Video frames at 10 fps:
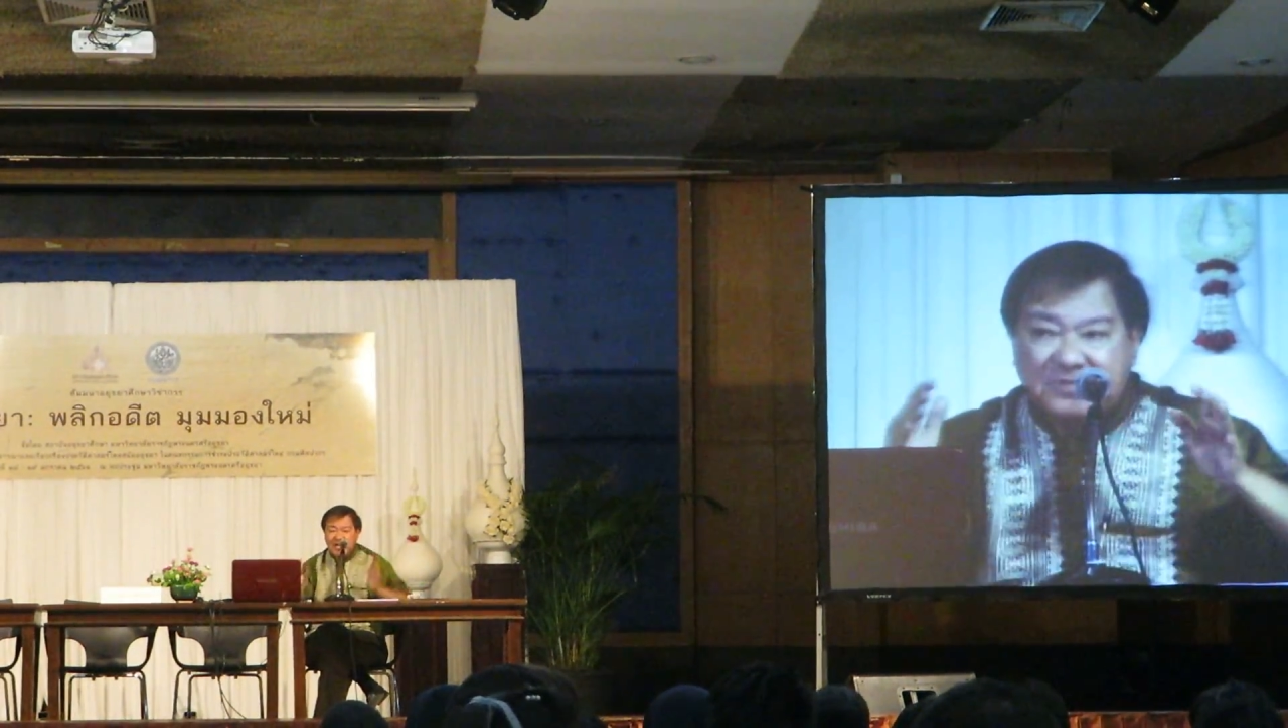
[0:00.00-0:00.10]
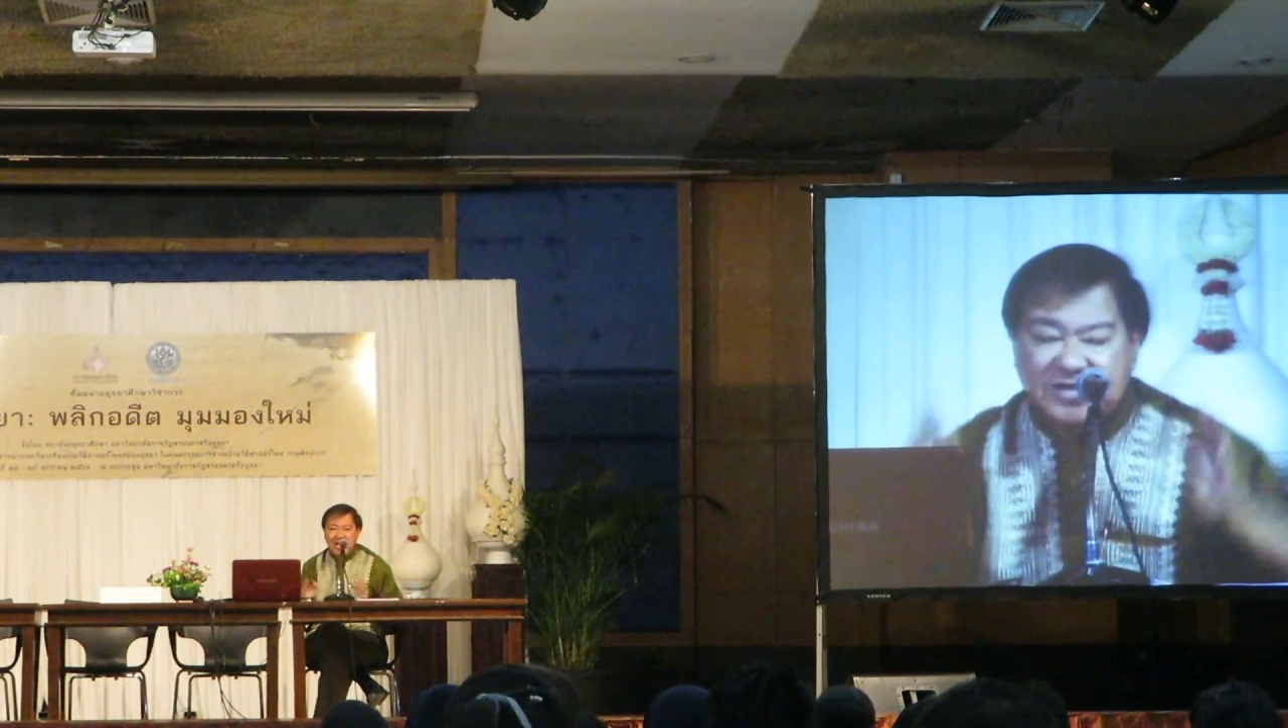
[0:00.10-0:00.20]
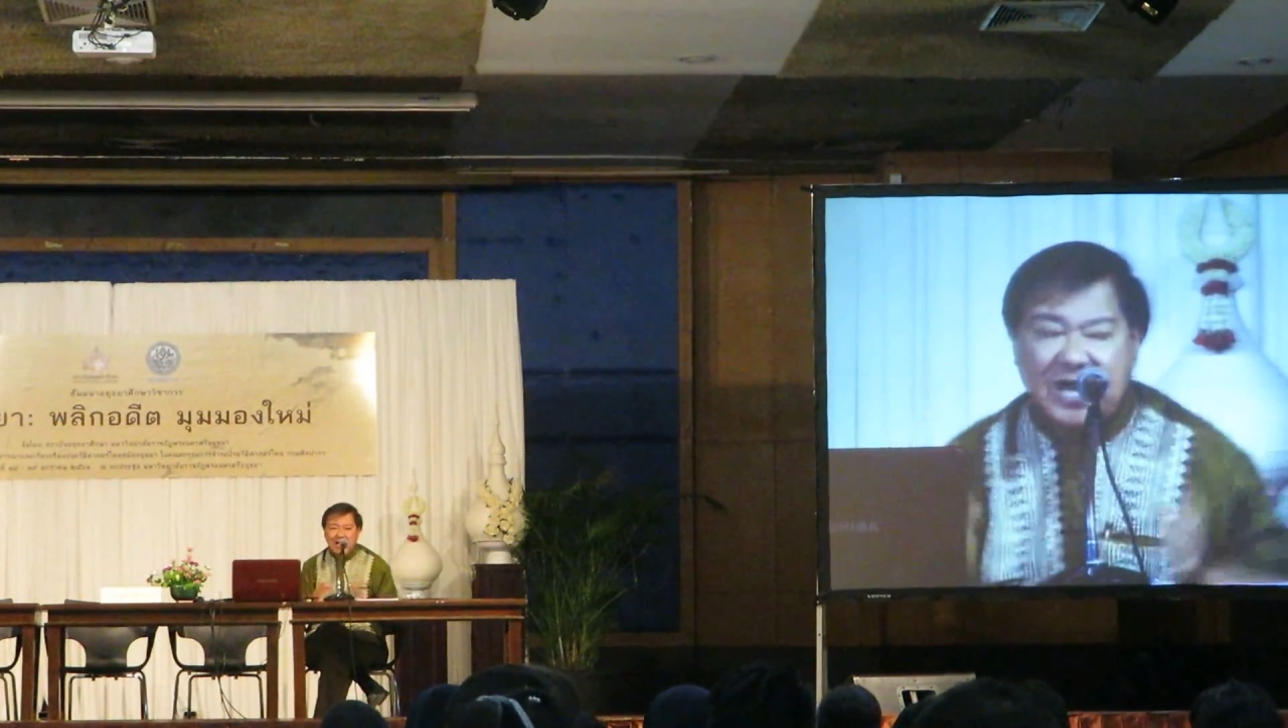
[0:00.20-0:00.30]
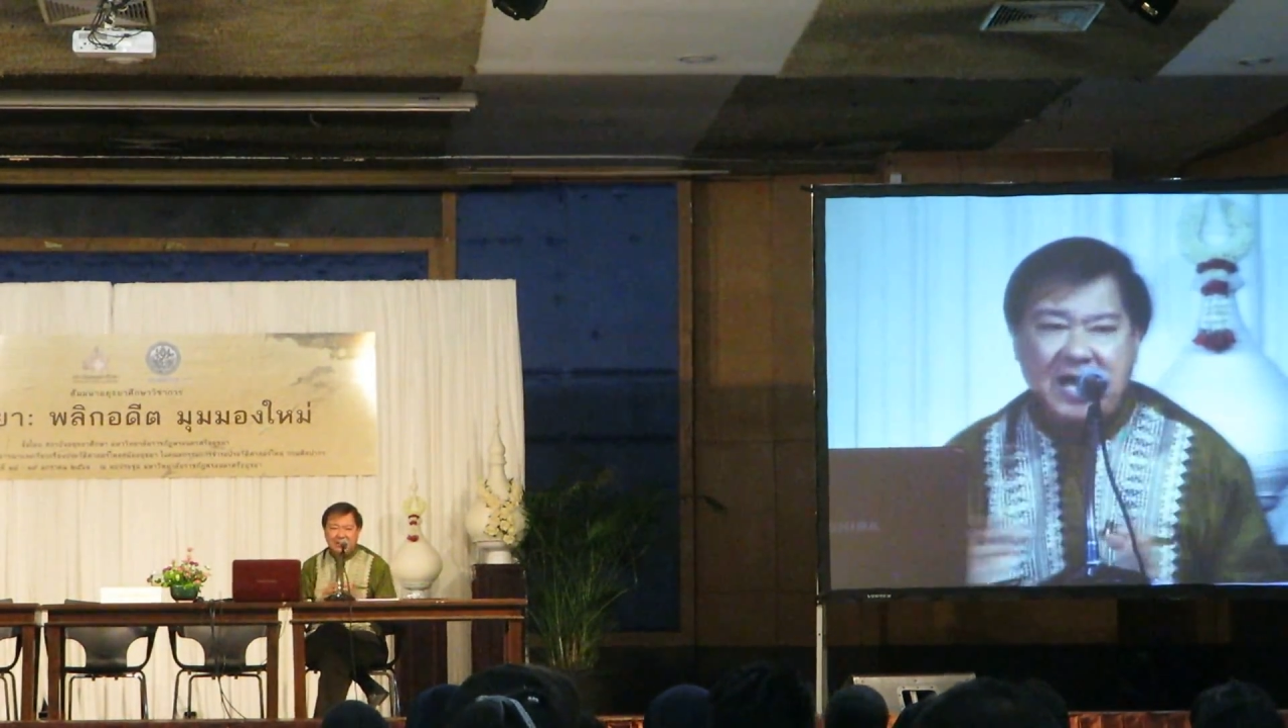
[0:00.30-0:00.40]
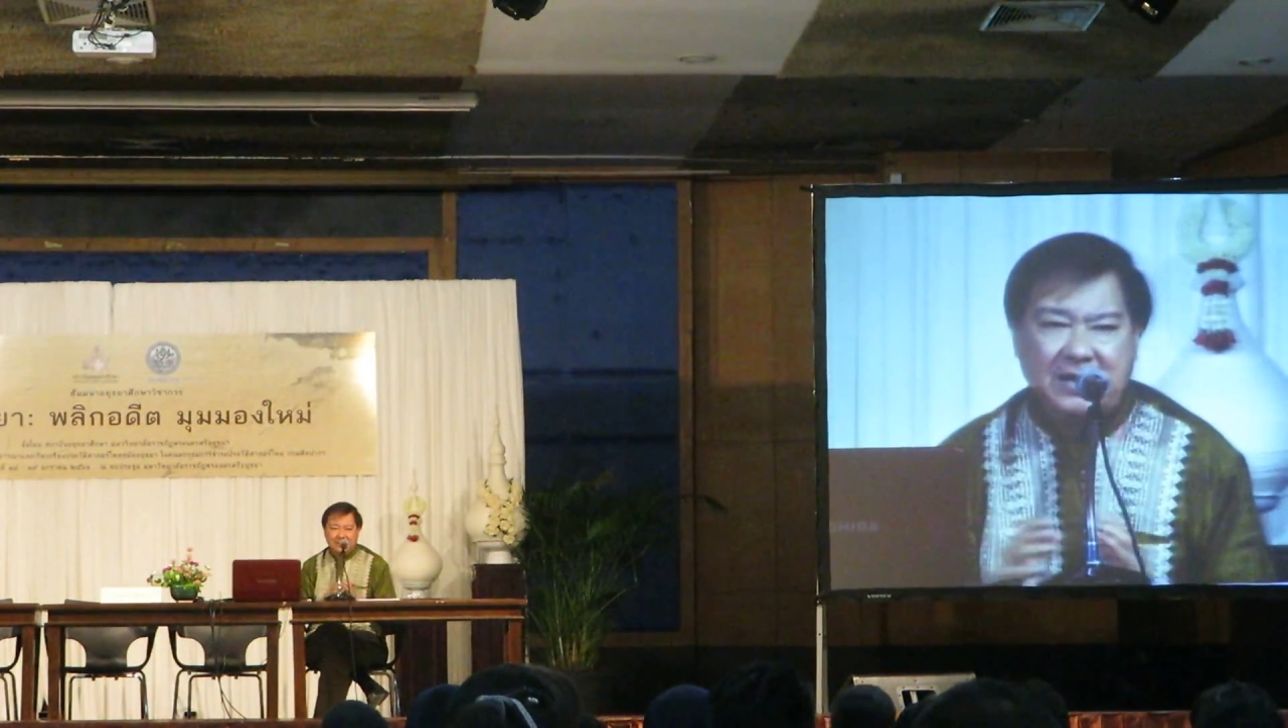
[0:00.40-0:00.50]

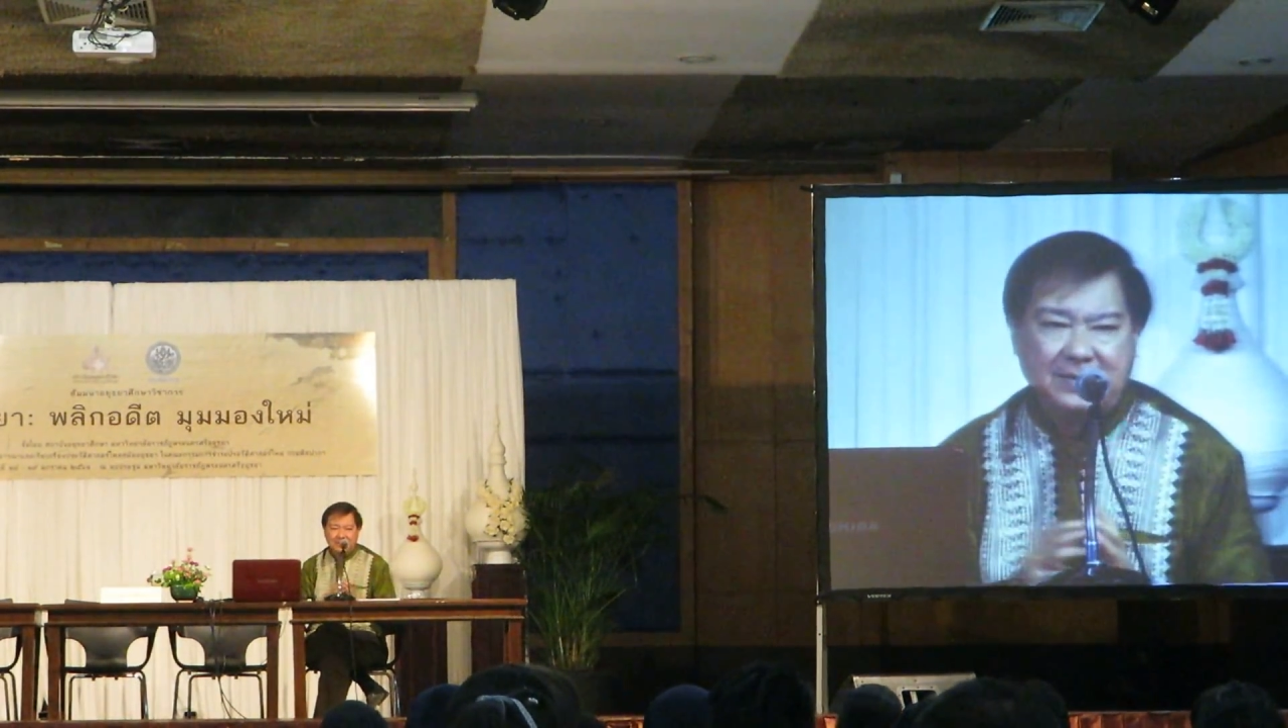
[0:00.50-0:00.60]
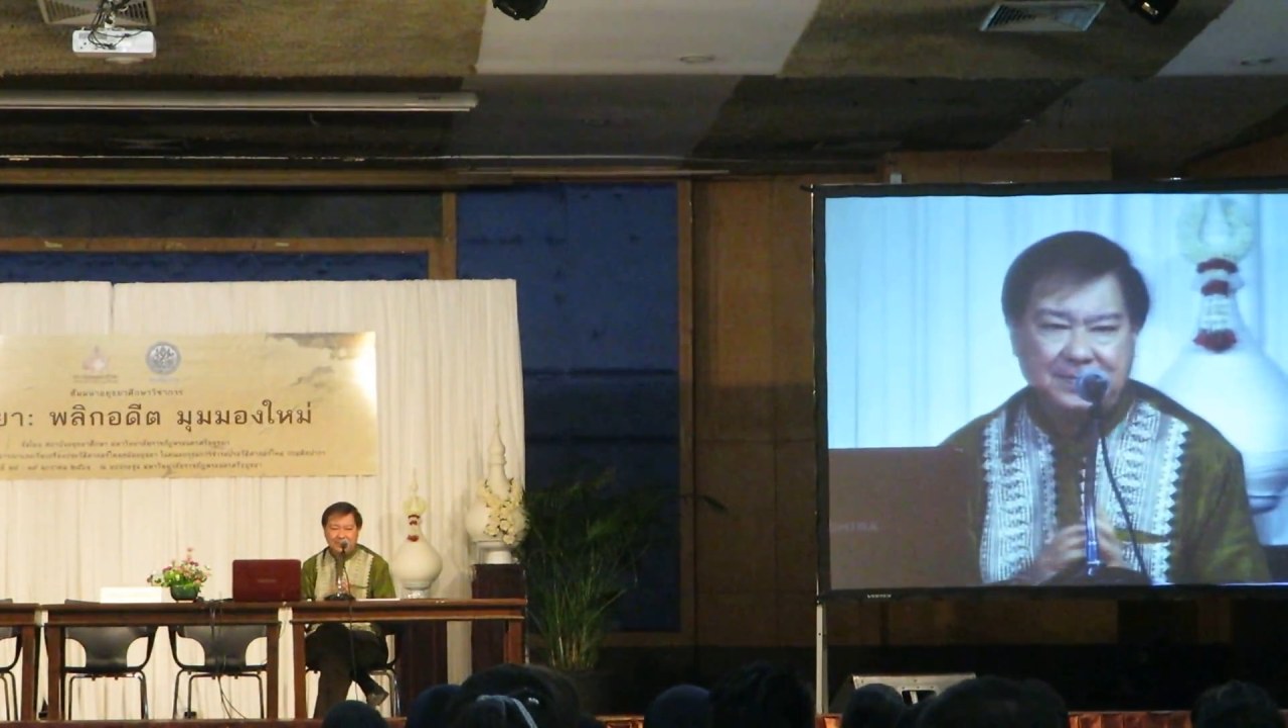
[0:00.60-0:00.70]
ชาติ